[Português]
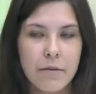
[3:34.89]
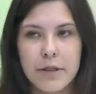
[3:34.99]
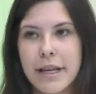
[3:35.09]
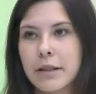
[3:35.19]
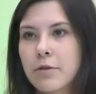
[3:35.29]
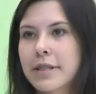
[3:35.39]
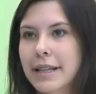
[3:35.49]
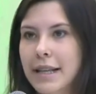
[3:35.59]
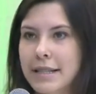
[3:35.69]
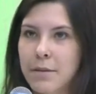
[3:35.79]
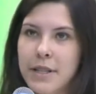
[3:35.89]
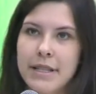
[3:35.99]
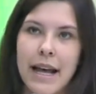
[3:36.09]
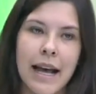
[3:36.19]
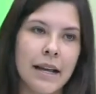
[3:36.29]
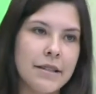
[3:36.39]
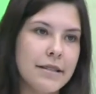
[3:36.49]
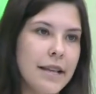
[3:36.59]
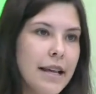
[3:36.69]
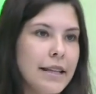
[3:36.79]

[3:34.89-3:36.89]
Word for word: Você renuncia nas amizades,